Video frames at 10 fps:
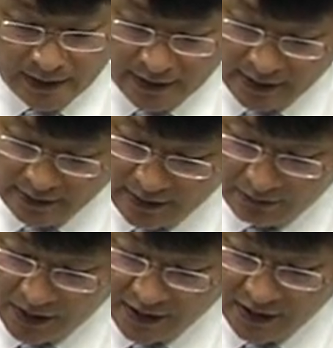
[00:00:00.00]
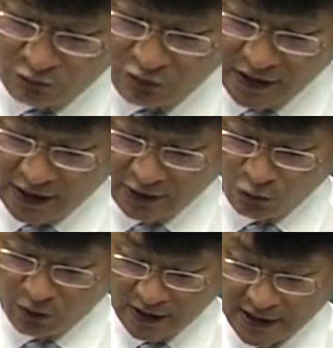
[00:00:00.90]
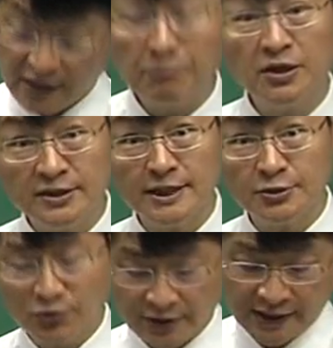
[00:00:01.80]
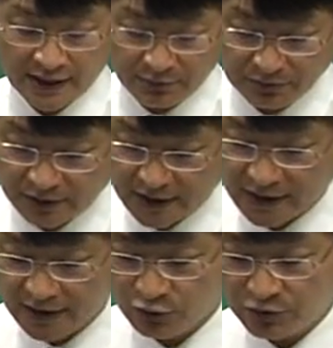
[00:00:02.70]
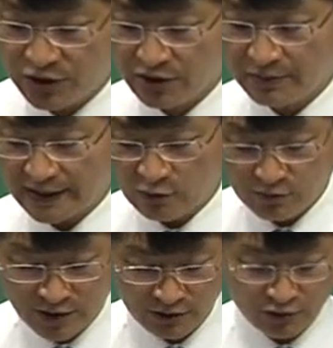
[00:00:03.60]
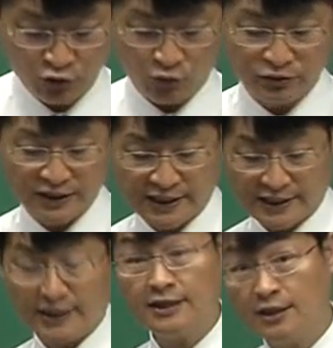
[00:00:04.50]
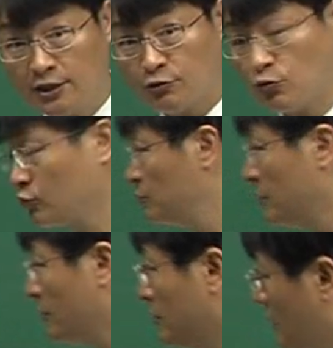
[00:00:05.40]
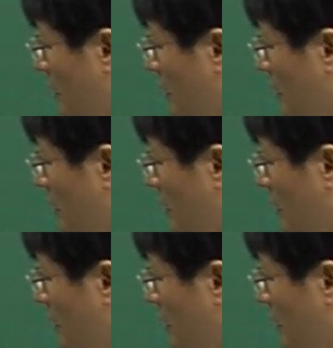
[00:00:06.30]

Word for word: 자, 그 다음에 이제 우리나라 통화 통계 현재죠. 자, 이 부분은 이제 좀 시험에 나올 말 확률이 높으니까 조금 더